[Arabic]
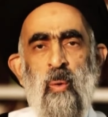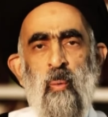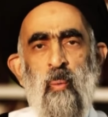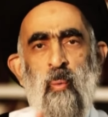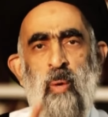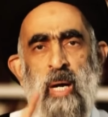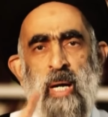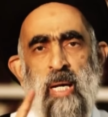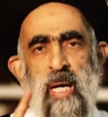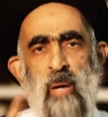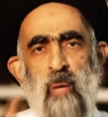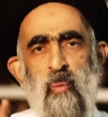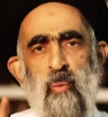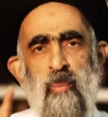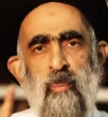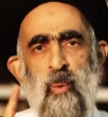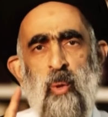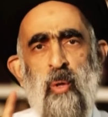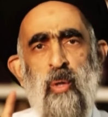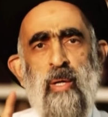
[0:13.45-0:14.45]

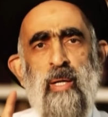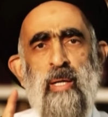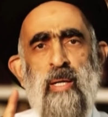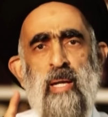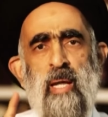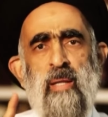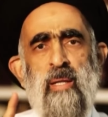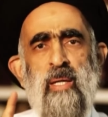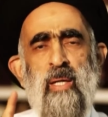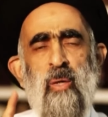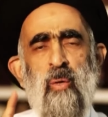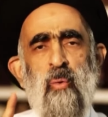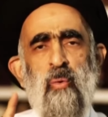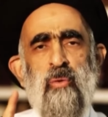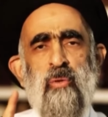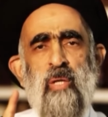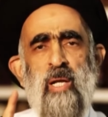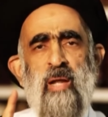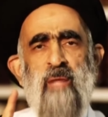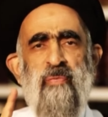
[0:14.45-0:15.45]
ويومه الذي
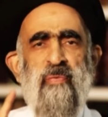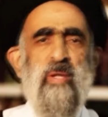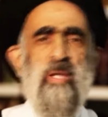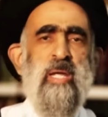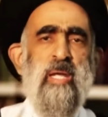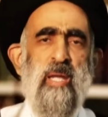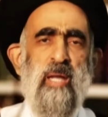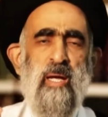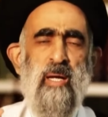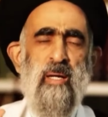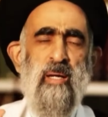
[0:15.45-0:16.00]
قتل فيه